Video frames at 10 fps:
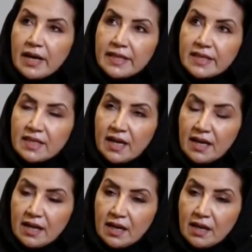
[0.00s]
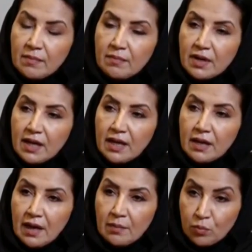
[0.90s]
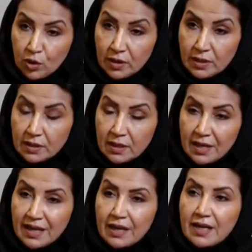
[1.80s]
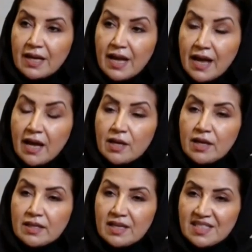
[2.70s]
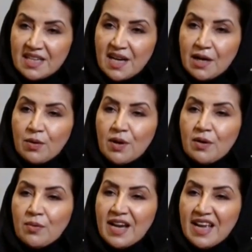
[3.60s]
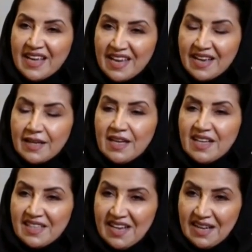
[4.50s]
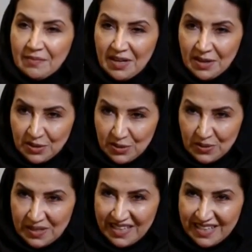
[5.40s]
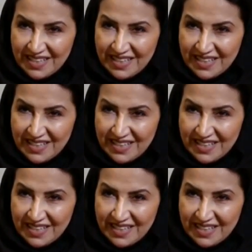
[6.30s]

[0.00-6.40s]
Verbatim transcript: التعليم عن بعد لا يتساوى ولا يعني التعليم الإلكتروني